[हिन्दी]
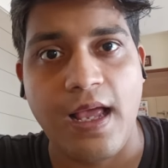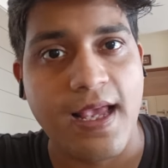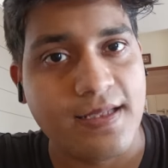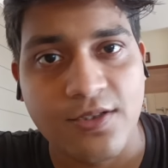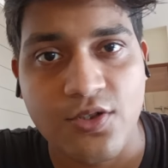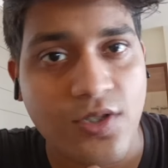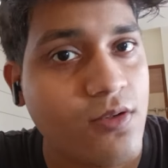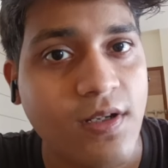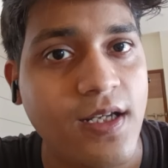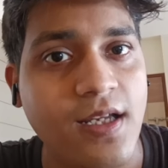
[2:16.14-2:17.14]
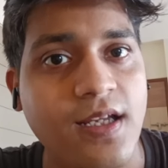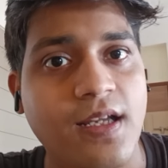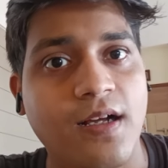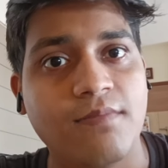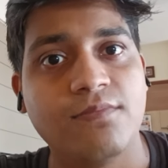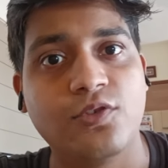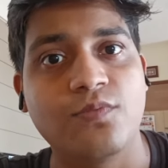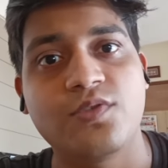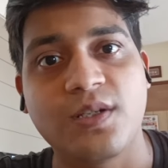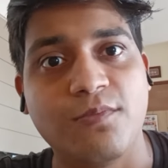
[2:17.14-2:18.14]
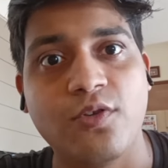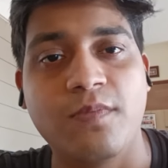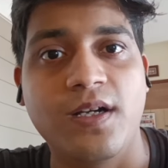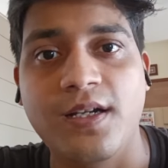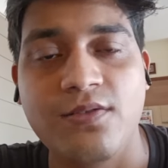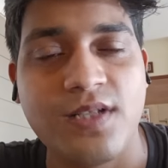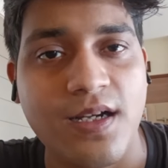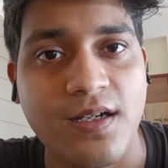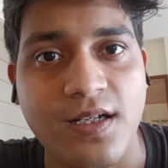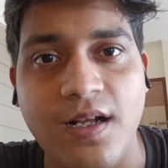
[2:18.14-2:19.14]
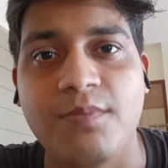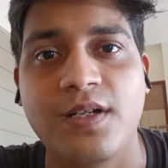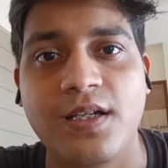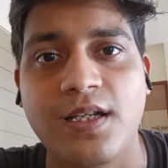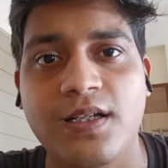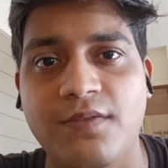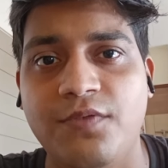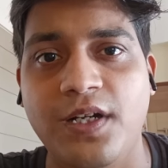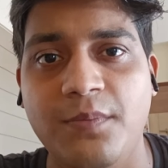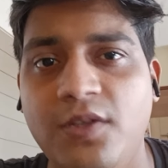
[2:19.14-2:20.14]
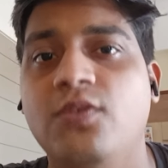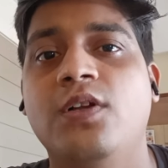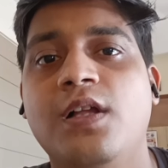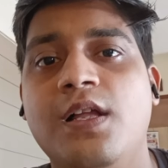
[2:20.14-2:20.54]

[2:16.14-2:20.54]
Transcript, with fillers: ऐसा तो ज़रूरी नहीं कि हम तुम सब लोग मंडे टू सैटरडे काम करने के लिए कंफर्टेबल हो